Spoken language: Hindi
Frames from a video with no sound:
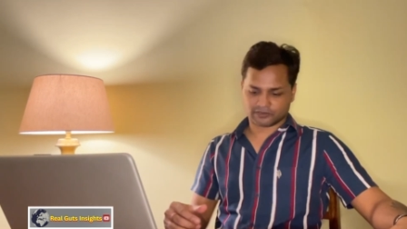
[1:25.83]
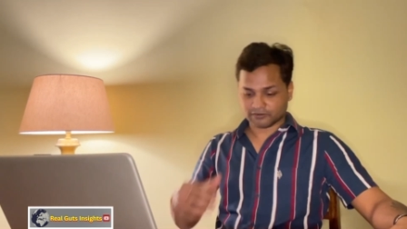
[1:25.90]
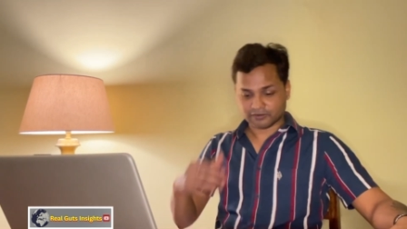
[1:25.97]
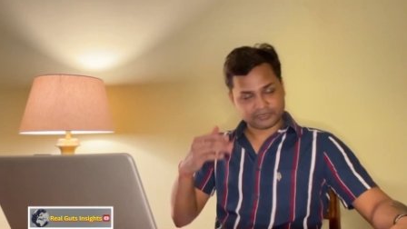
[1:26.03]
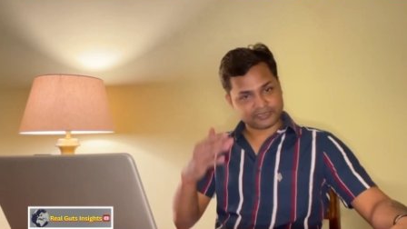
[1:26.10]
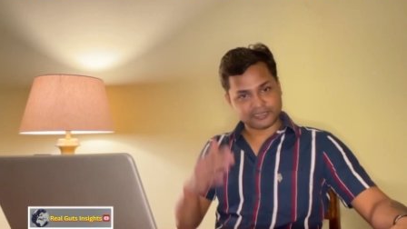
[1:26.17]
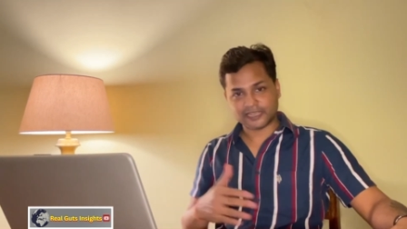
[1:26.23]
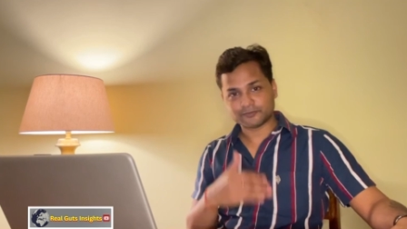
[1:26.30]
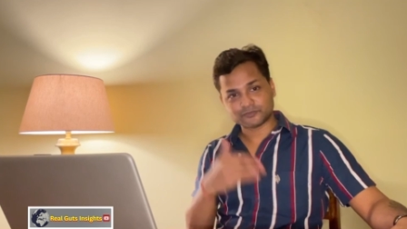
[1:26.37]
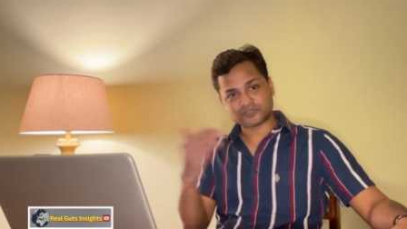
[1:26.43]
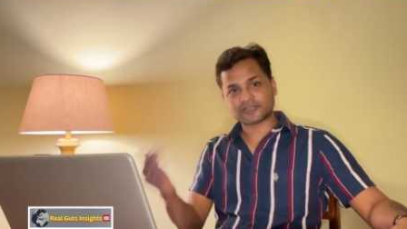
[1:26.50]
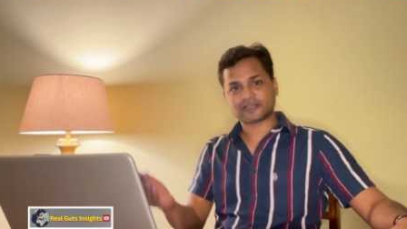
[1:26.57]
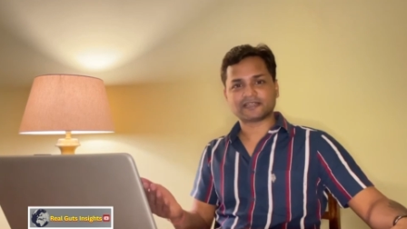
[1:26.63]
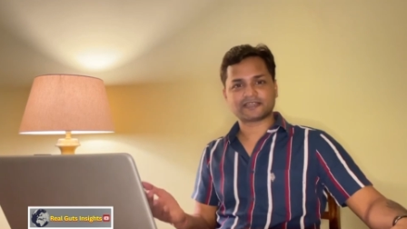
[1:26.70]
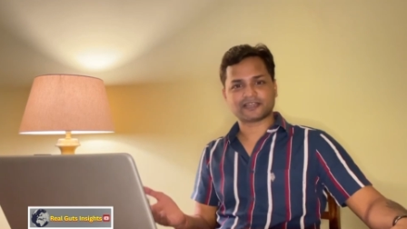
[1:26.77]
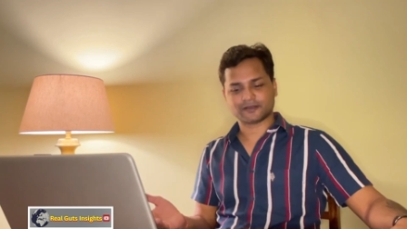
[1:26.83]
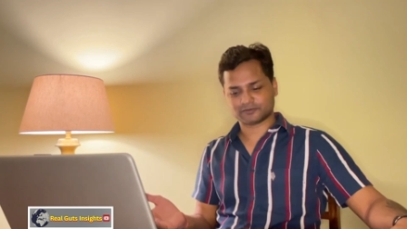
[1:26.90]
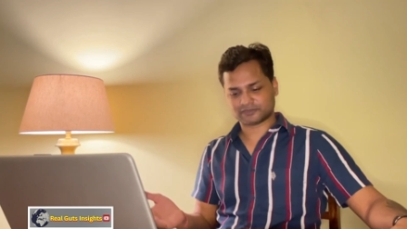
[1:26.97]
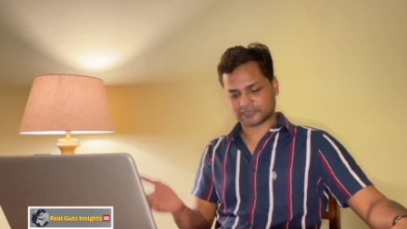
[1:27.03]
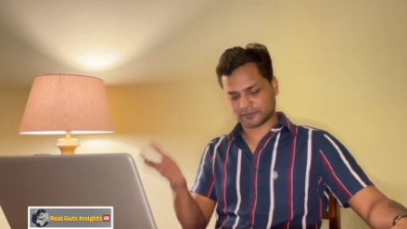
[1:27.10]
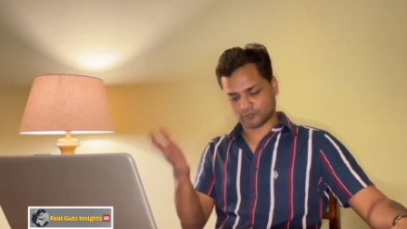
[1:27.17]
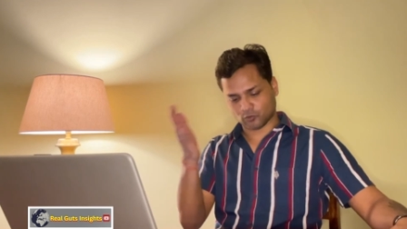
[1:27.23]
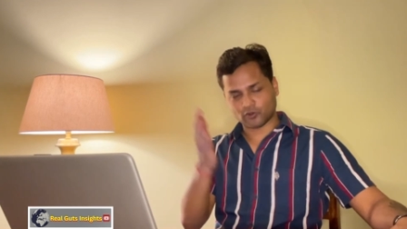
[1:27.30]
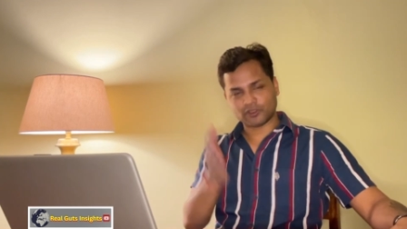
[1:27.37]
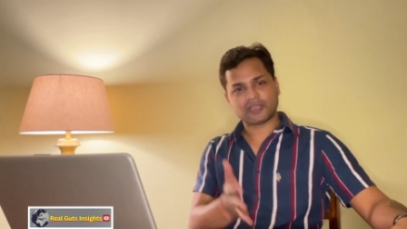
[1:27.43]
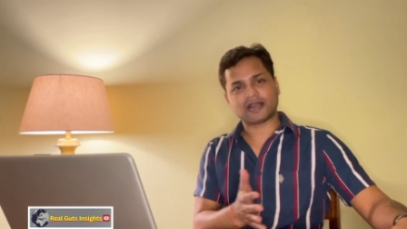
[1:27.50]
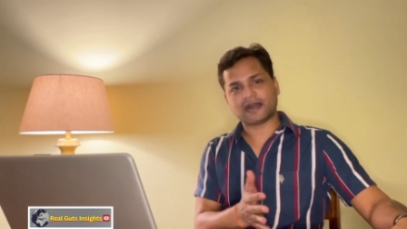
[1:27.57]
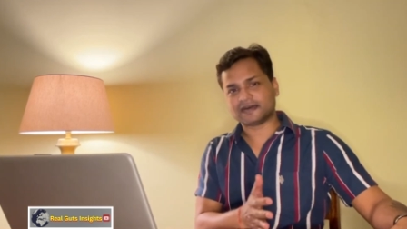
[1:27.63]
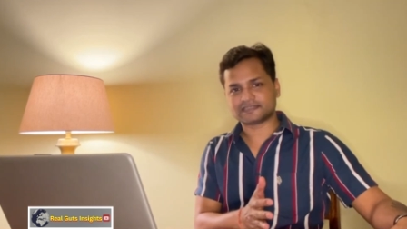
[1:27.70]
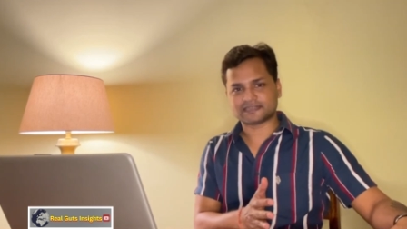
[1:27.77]
क्योंकि टीएमसी का तरफ से
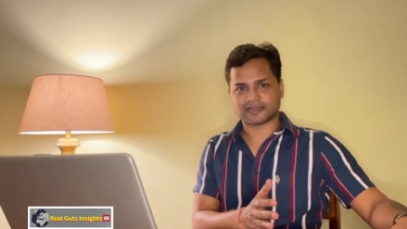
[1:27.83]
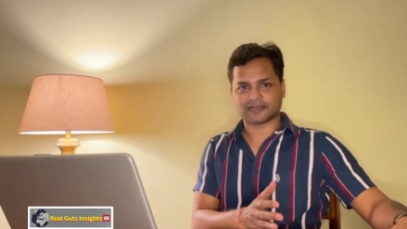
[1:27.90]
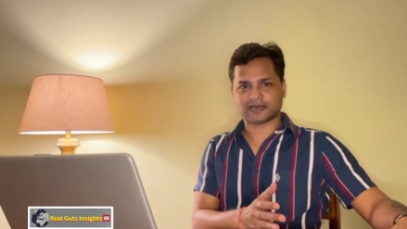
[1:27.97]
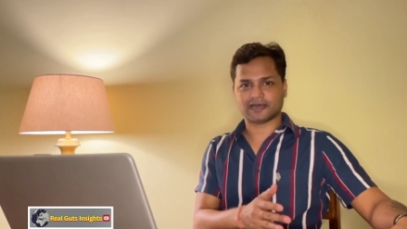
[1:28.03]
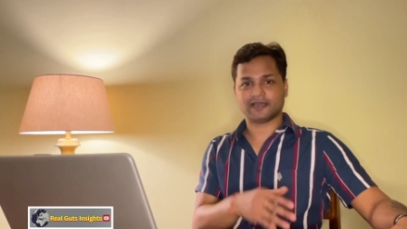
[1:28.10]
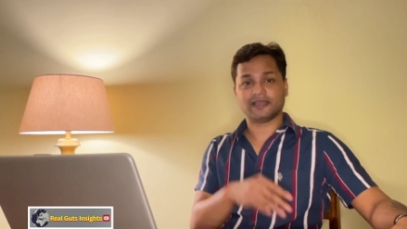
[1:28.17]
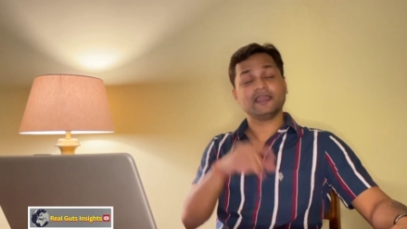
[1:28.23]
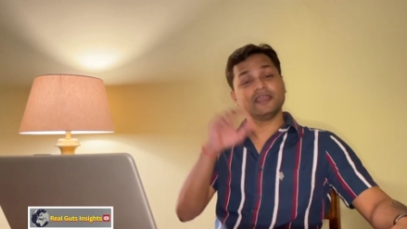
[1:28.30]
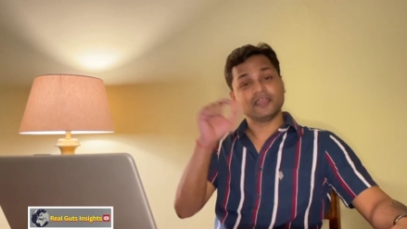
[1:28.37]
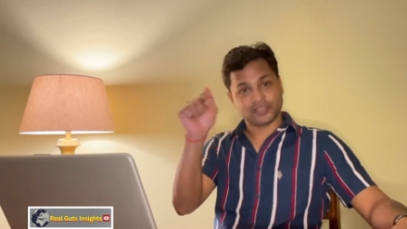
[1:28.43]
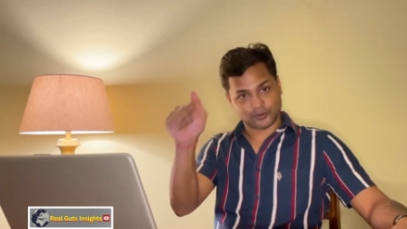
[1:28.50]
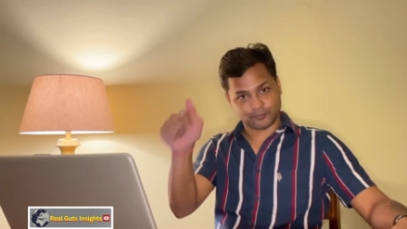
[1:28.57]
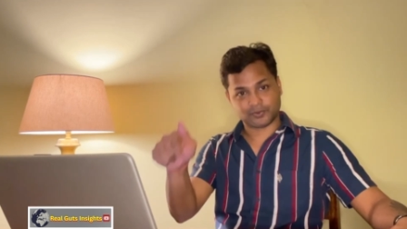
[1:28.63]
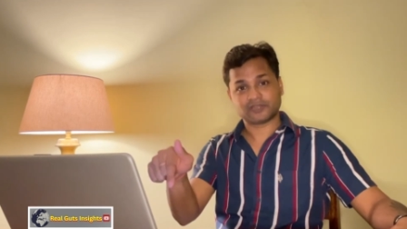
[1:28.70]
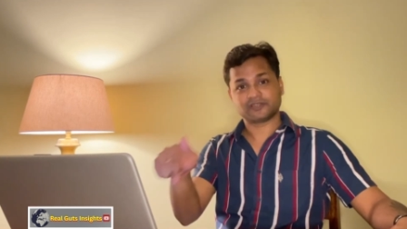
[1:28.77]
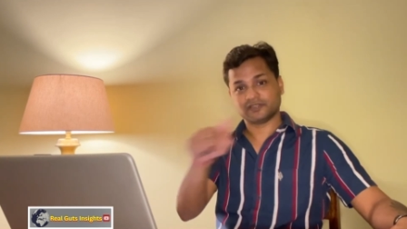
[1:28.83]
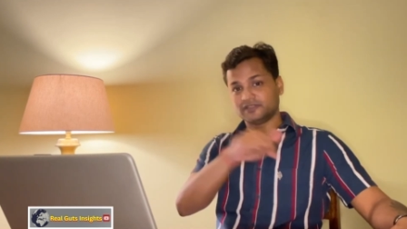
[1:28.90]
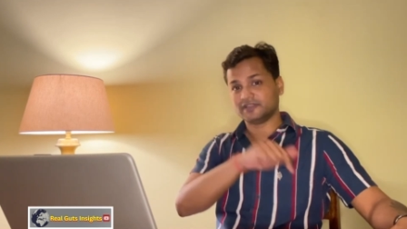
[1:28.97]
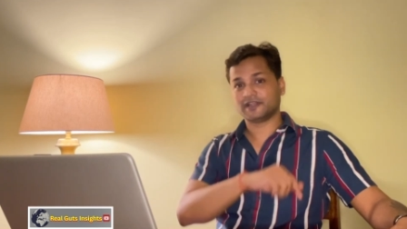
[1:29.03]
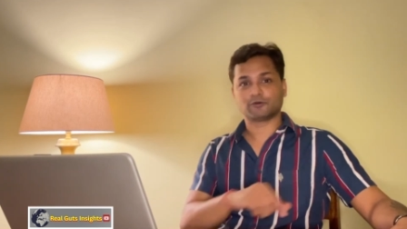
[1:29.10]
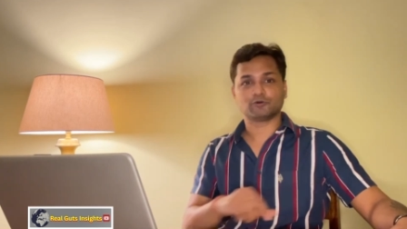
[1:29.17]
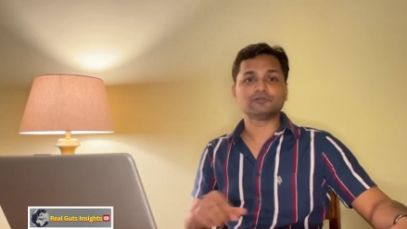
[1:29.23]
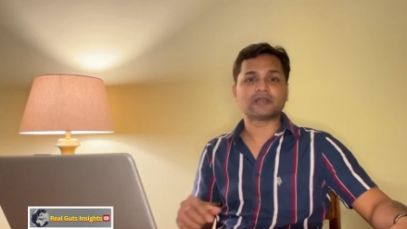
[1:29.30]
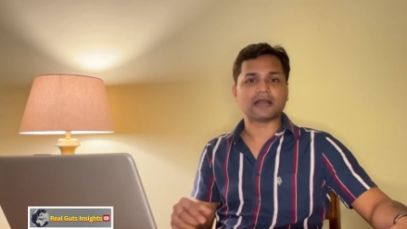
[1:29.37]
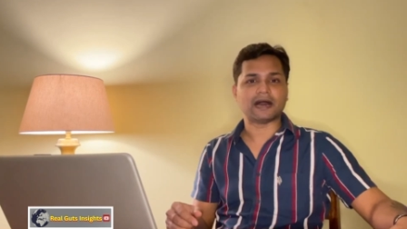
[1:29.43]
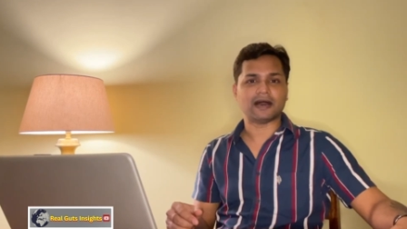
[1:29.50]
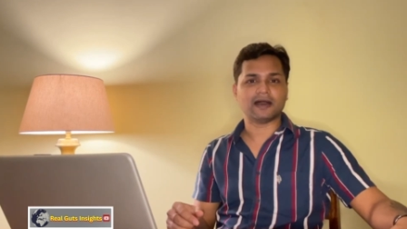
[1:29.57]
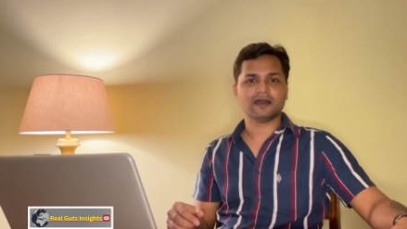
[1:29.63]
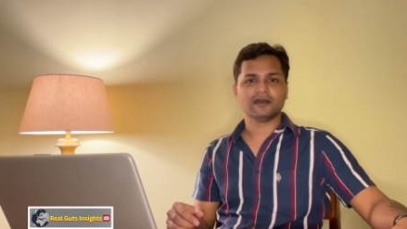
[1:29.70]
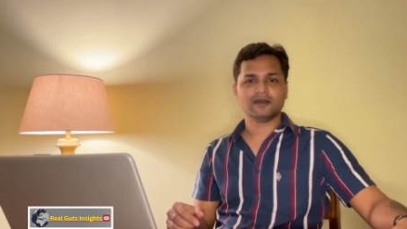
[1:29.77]
वही कहा जा रहा है इनफैक्ट दीदी ने खुद
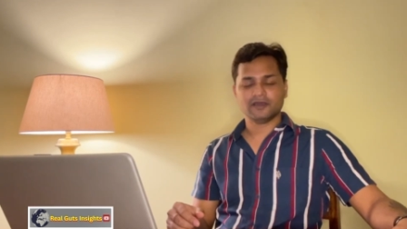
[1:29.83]
कहा